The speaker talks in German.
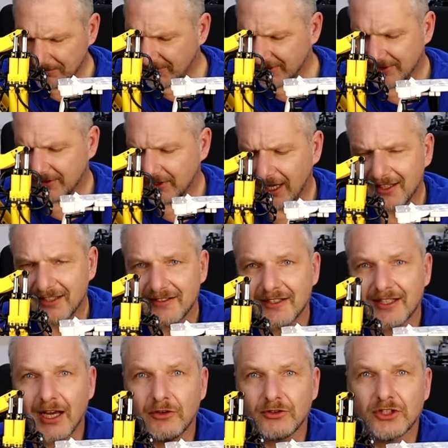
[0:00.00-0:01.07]
Es hatte
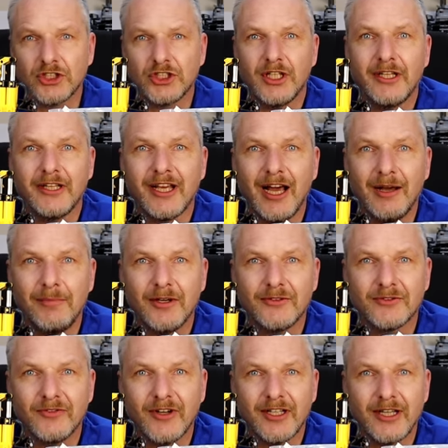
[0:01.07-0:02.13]
sich herausgestellt, ich habe
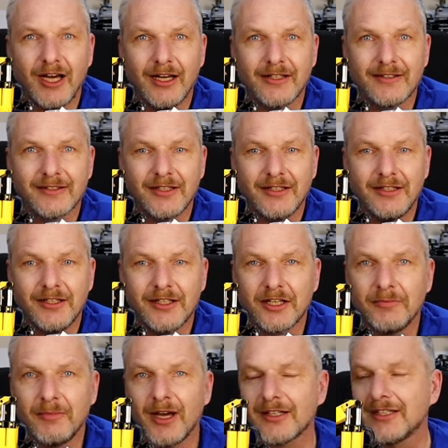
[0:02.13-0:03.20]
soweit alles richtig
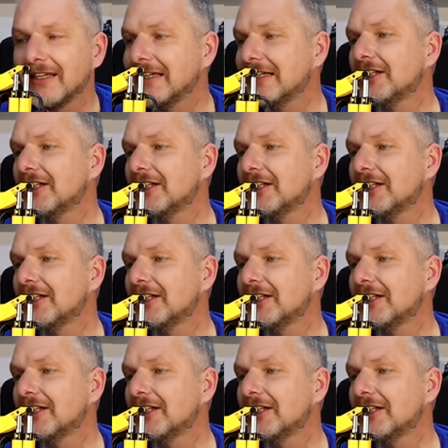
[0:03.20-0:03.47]
gemacht.